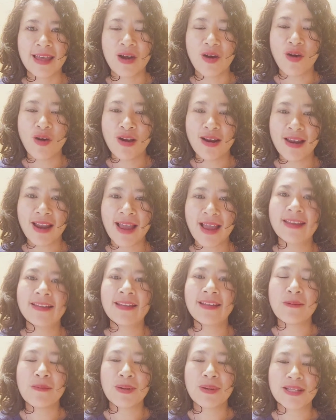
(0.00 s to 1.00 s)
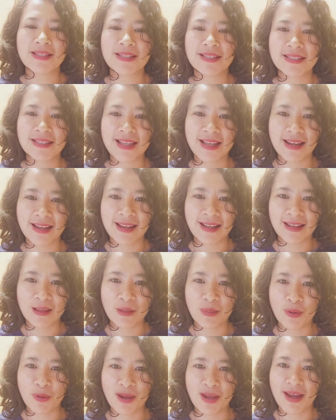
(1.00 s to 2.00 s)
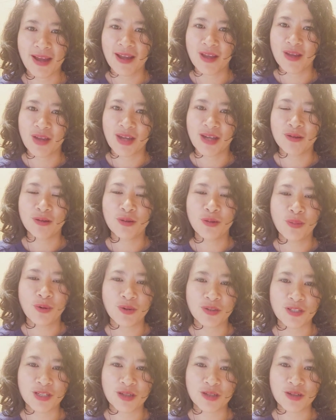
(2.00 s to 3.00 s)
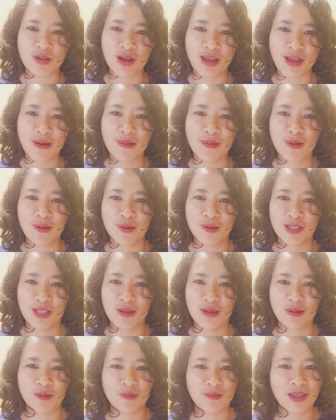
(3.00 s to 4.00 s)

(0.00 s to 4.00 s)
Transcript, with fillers: online y presenciales que te pueden ayudar en tu proceso evolutivo.